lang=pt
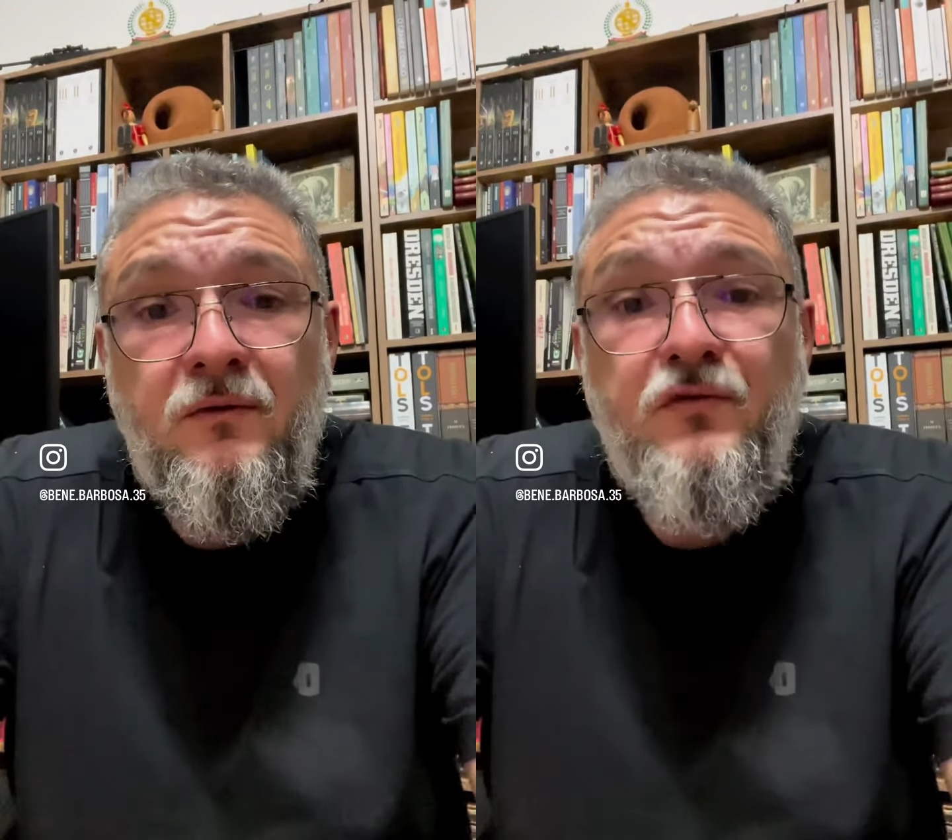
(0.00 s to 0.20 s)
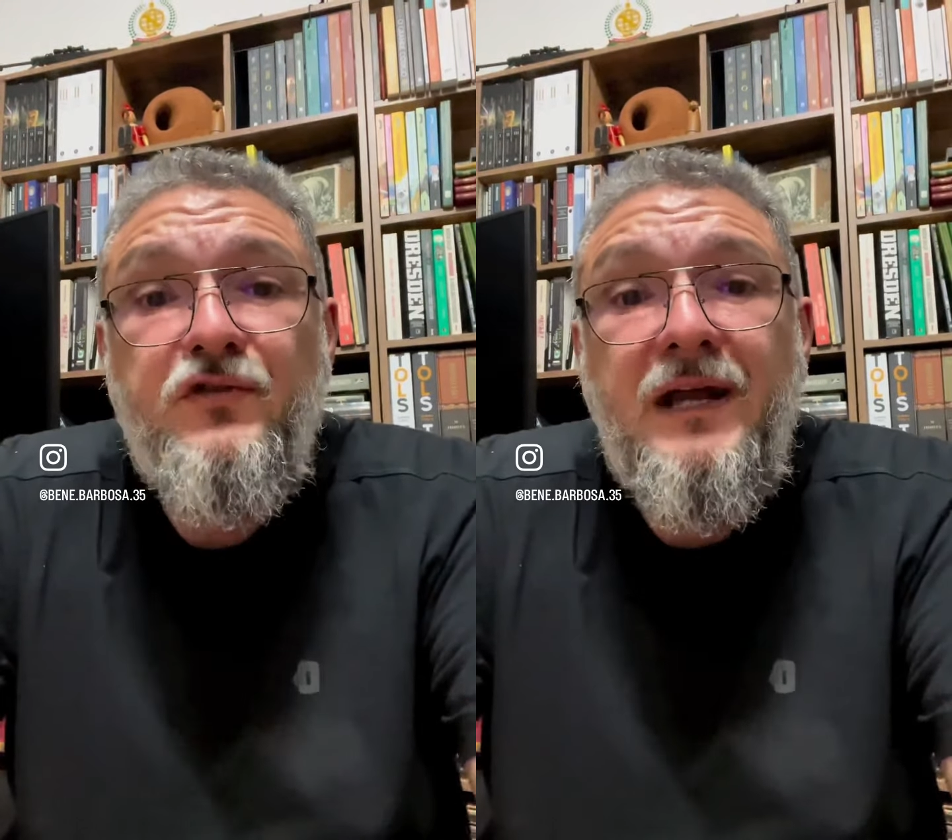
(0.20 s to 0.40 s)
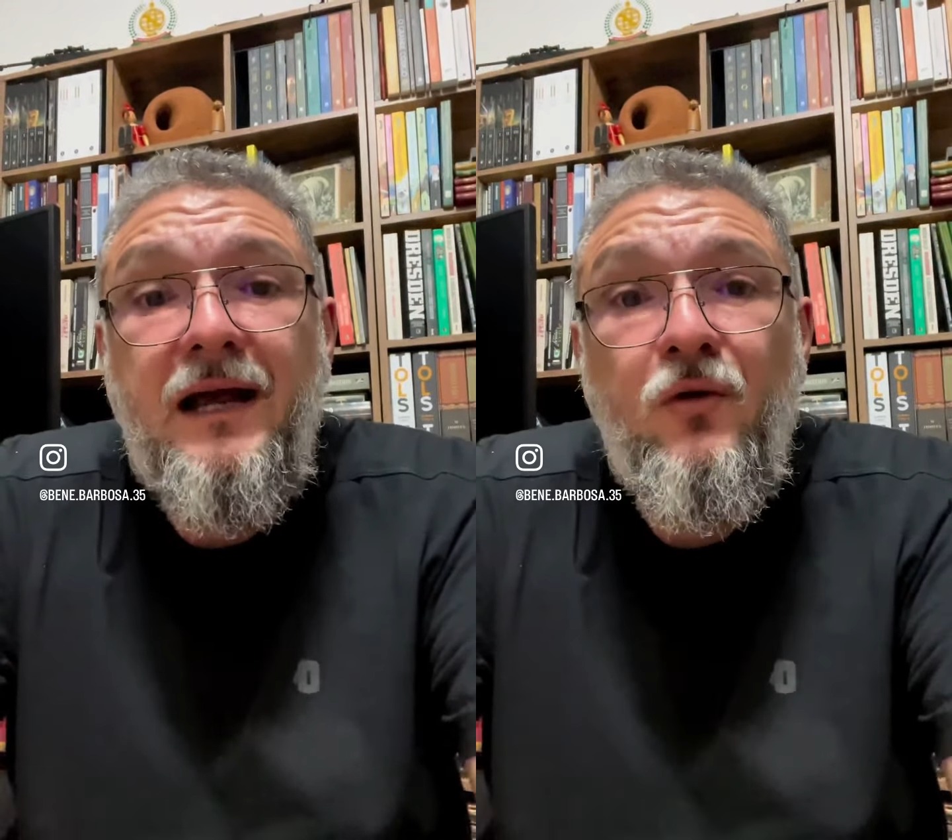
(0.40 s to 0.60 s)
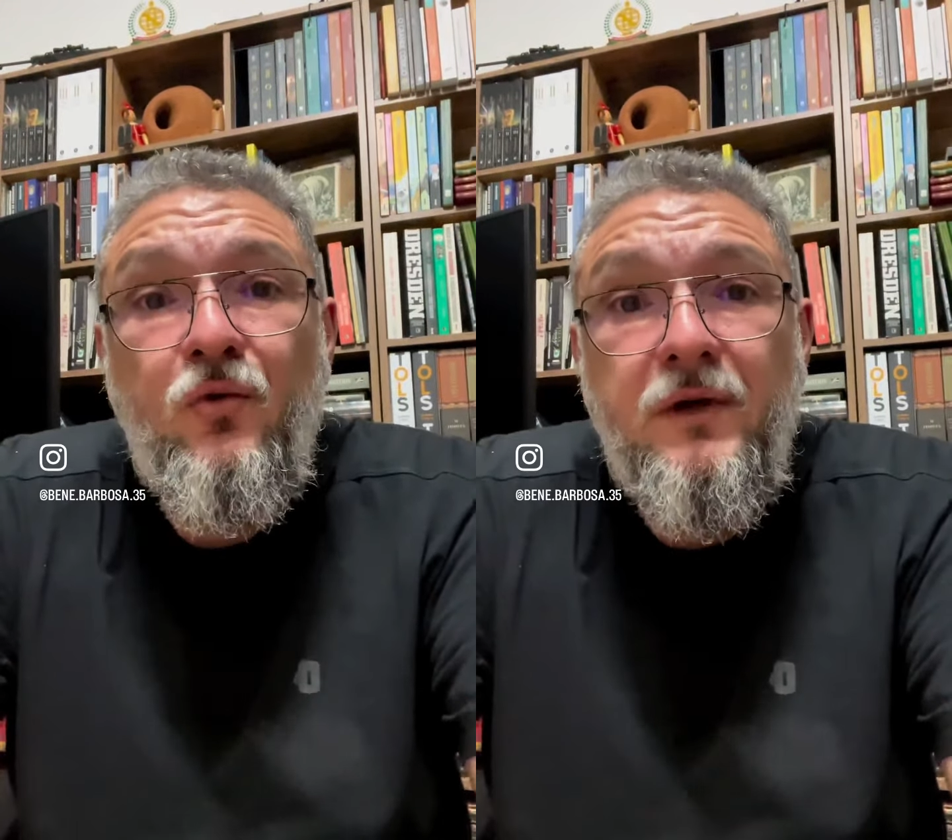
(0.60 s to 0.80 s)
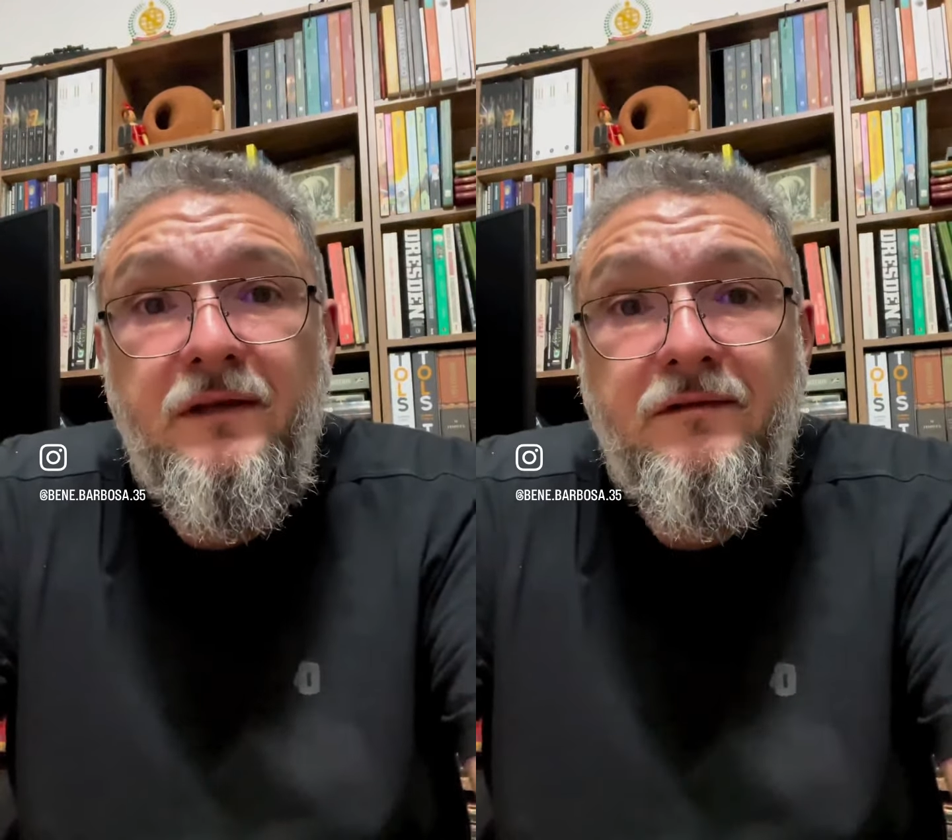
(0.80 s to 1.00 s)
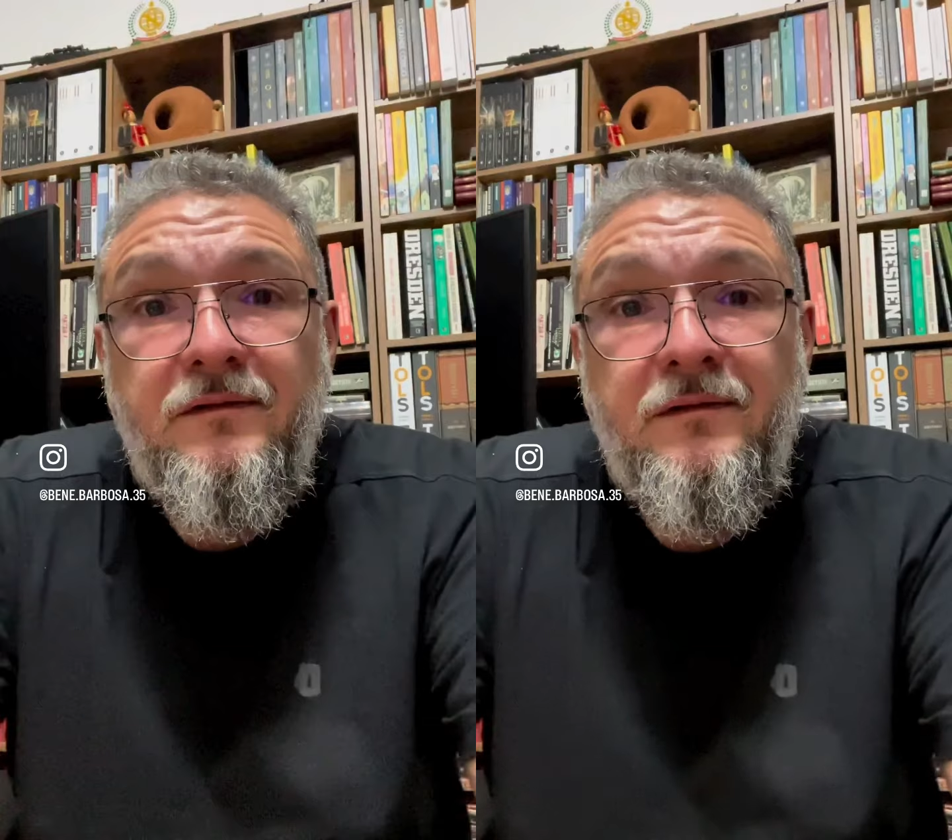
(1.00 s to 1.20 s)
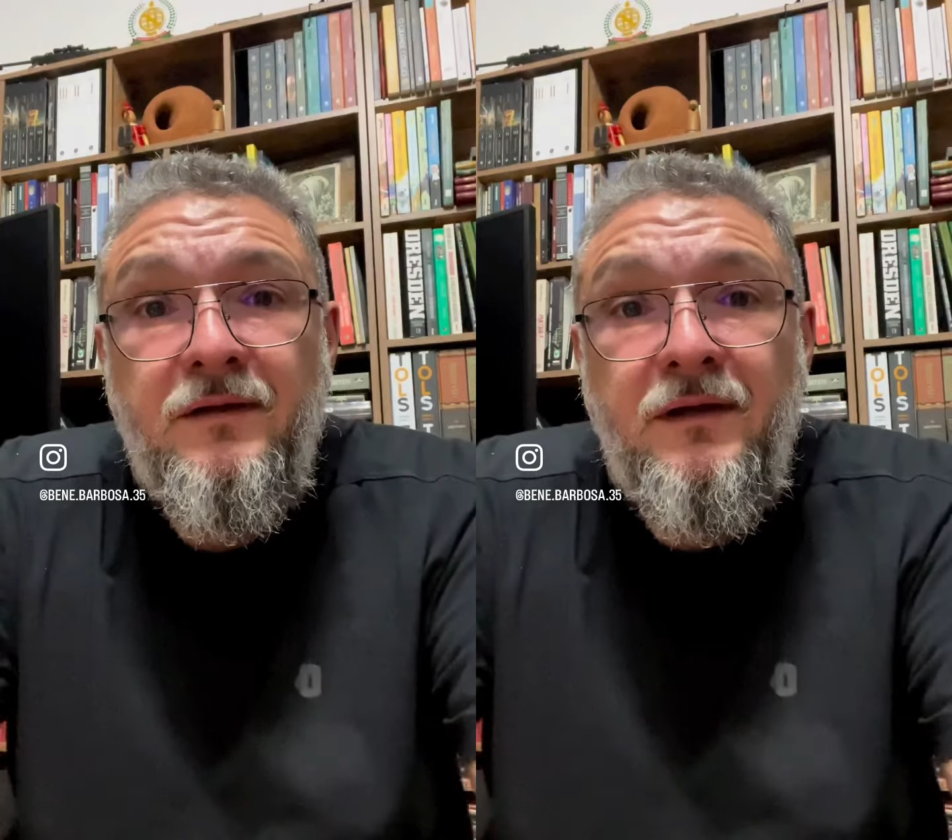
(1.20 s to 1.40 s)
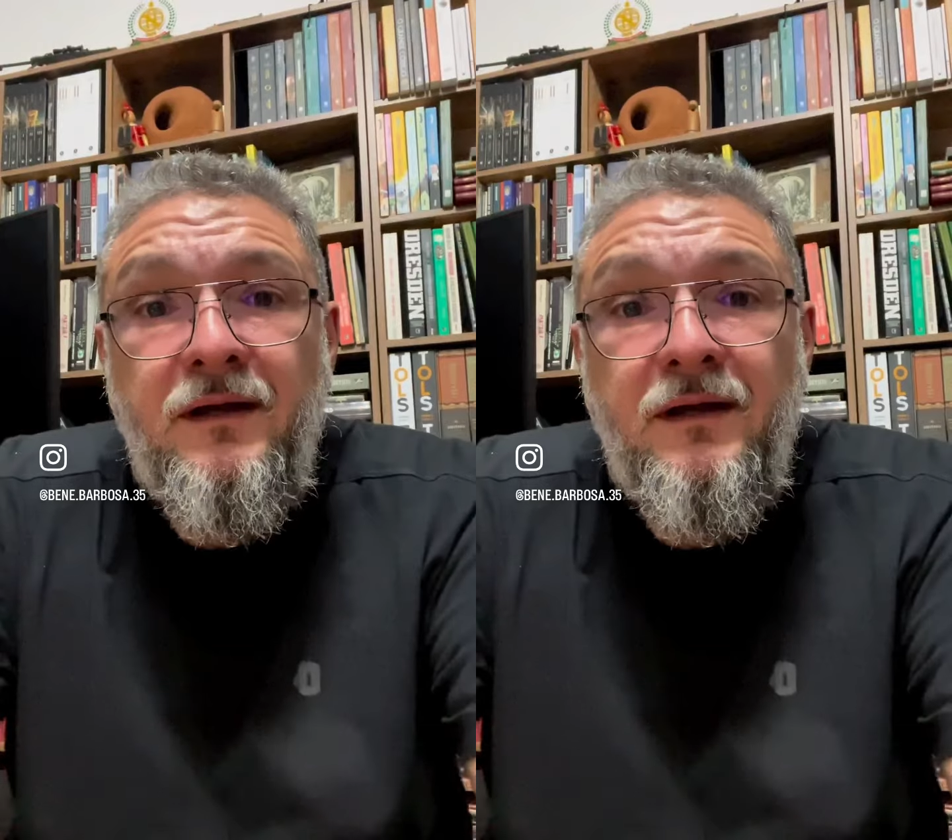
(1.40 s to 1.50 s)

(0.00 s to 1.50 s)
uns cagões.